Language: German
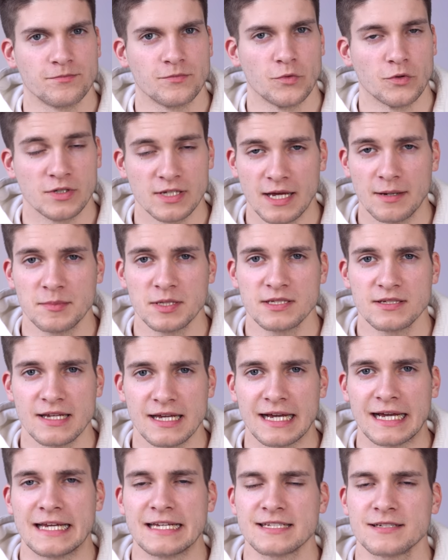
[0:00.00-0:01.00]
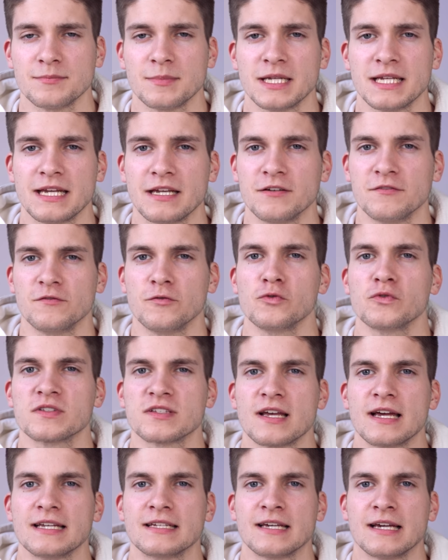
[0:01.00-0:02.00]
und damit erreichte man eine
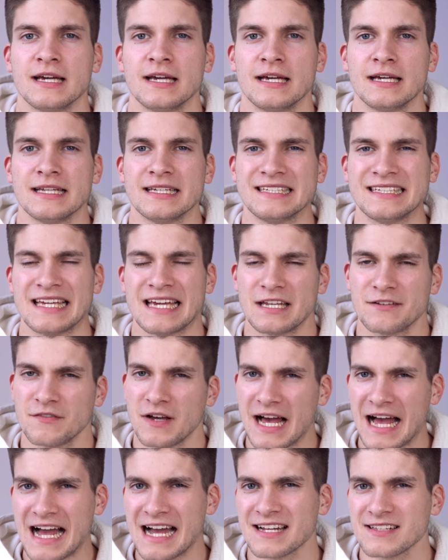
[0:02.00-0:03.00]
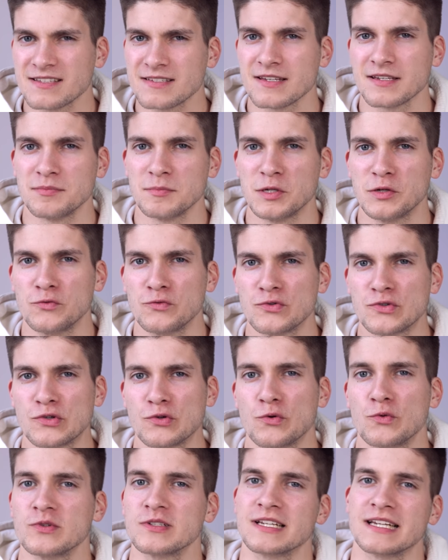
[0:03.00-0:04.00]
Flugzeit, die etwa 80 Minuten
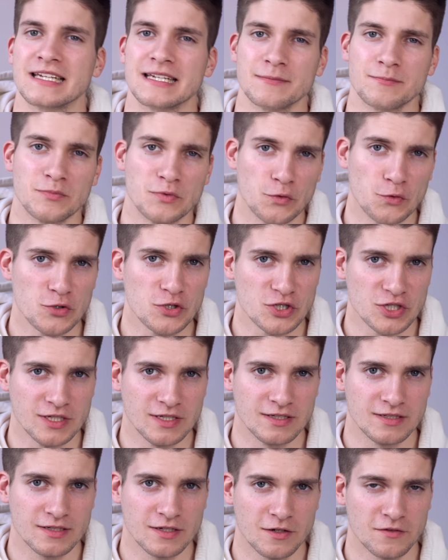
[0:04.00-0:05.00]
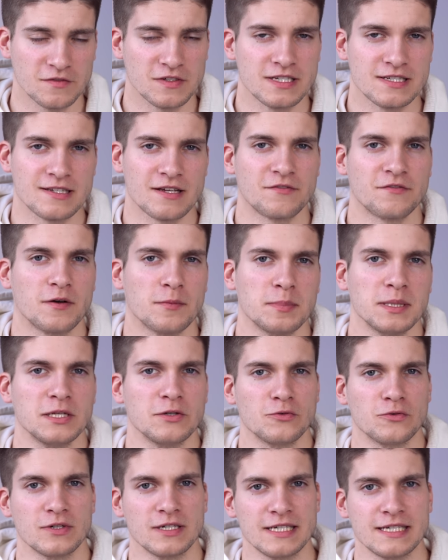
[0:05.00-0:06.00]
unter dem Durchschnitt auf dieser
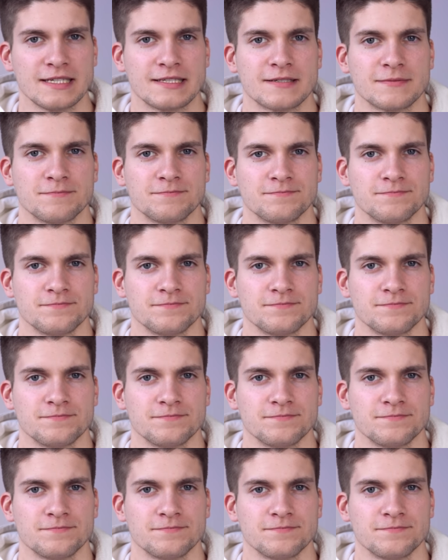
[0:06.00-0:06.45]
Verbindung liegt.